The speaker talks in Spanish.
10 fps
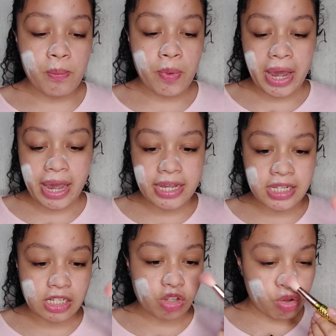pues
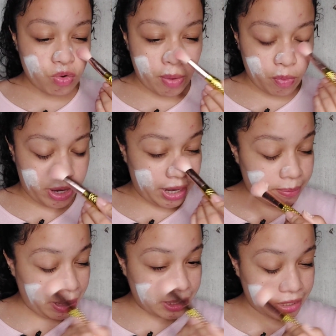ya soy una mujer
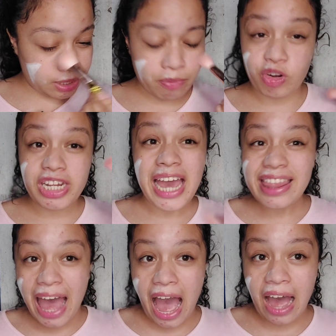
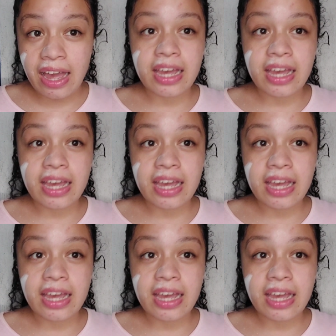matrimoniada.